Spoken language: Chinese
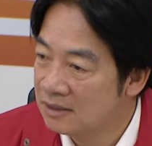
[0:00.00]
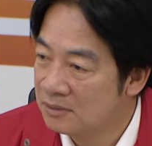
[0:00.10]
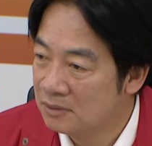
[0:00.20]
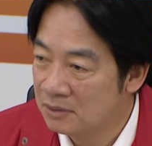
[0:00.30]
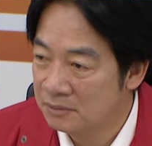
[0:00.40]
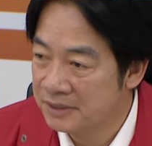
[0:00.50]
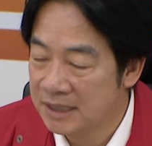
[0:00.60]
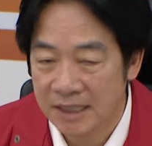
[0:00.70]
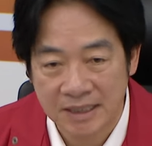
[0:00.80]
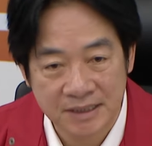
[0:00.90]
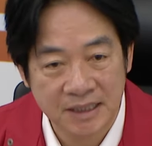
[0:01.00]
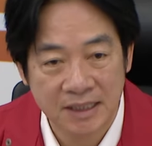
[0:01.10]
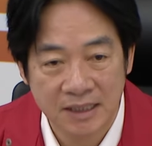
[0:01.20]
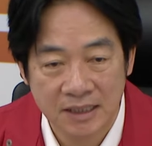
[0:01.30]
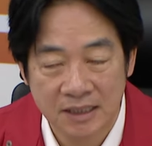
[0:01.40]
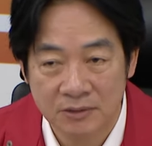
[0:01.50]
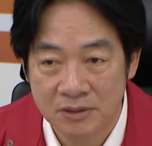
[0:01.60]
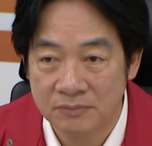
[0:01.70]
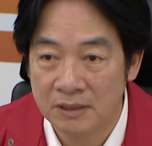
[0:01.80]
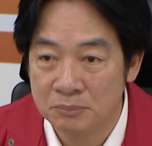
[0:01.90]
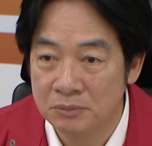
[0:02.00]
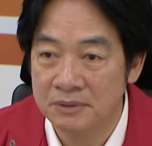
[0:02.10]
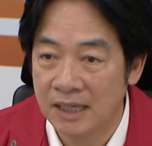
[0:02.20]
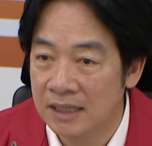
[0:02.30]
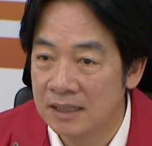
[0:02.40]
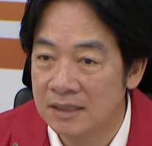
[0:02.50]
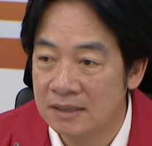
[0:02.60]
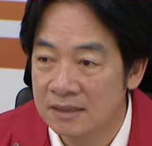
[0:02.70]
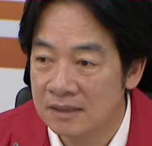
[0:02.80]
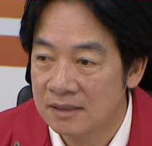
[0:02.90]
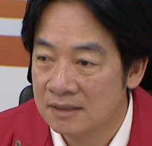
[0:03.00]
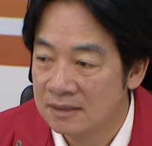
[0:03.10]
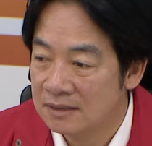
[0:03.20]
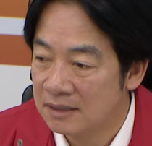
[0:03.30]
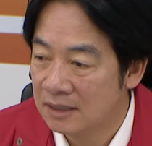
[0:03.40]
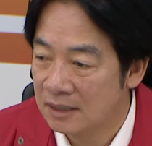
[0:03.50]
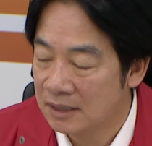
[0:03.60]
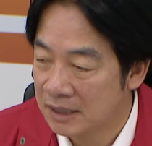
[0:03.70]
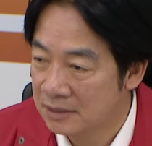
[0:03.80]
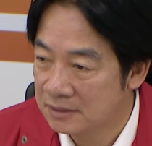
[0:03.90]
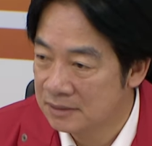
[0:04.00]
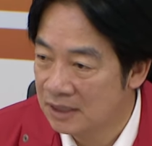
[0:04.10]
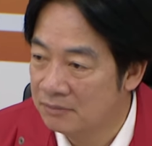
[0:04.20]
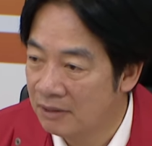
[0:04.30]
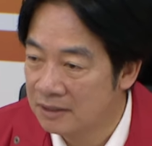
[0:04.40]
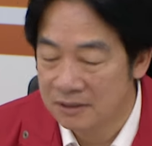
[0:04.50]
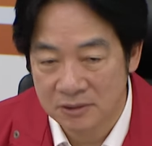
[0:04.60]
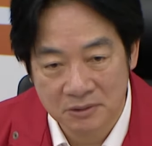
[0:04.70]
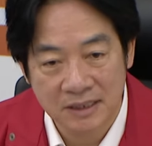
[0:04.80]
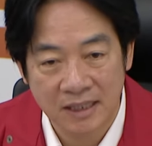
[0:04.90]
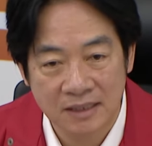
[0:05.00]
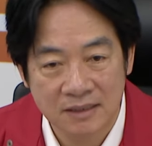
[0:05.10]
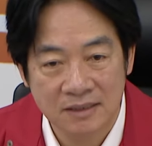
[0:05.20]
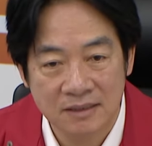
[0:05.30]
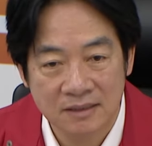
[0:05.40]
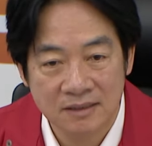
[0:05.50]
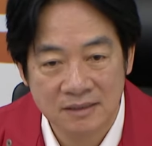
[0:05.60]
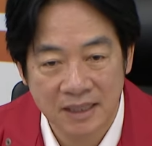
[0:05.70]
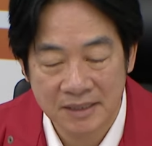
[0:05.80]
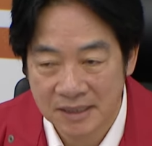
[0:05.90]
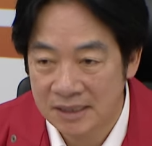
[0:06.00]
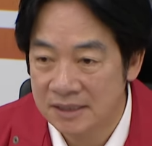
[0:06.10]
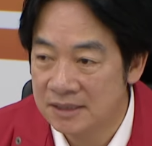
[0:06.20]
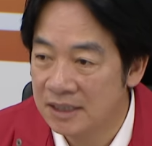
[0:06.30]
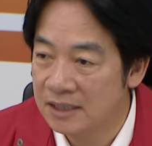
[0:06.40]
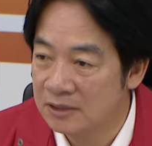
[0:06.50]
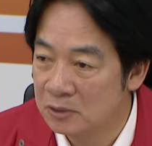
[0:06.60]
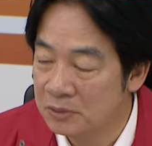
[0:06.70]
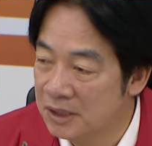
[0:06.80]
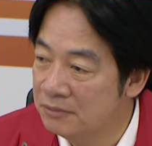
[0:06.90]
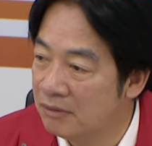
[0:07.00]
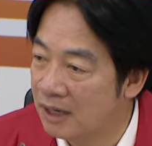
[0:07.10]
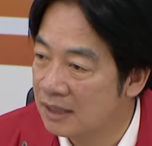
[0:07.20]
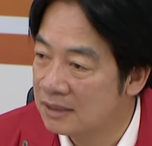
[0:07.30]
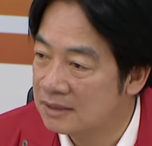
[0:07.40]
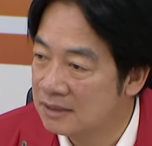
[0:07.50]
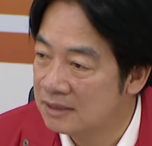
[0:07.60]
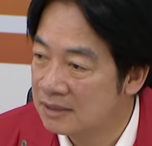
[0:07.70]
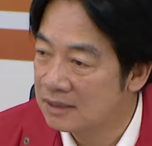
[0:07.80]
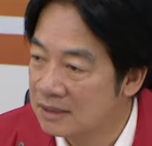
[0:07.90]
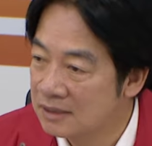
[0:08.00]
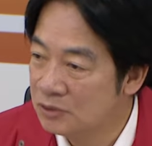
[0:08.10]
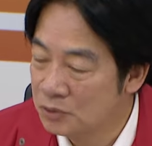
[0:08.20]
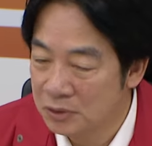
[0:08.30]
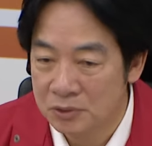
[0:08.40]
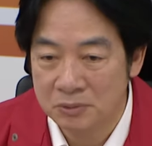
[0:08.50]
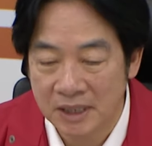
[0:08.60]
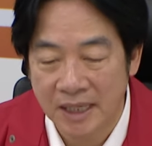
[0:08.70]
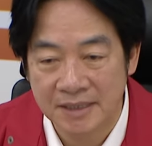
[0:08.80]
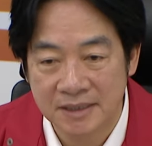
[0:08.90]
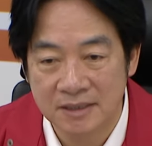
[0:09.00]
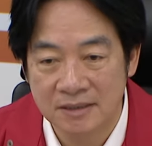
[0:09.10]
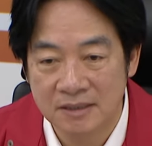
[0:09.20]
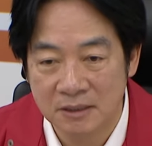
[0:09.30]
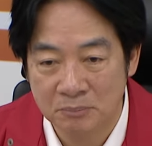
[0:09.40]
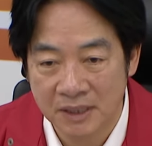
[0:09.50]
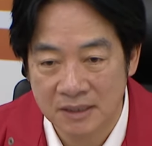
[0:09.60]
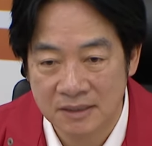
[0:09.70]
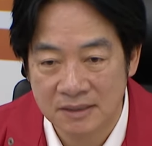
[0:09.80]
我非常感谢刘世芳部长啊，跟地方的首长在第一时间都依法。迅速的开设应变